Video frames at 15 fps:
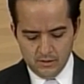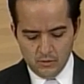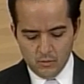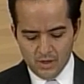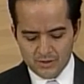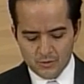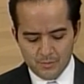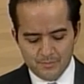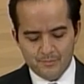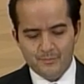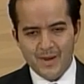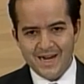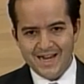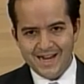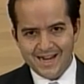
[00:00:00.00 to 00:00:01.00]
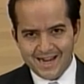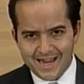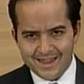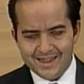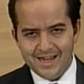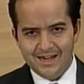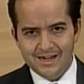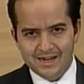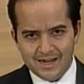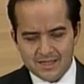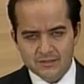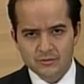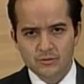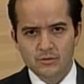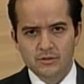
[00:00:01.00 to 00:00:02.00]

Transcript: cuando para cada caso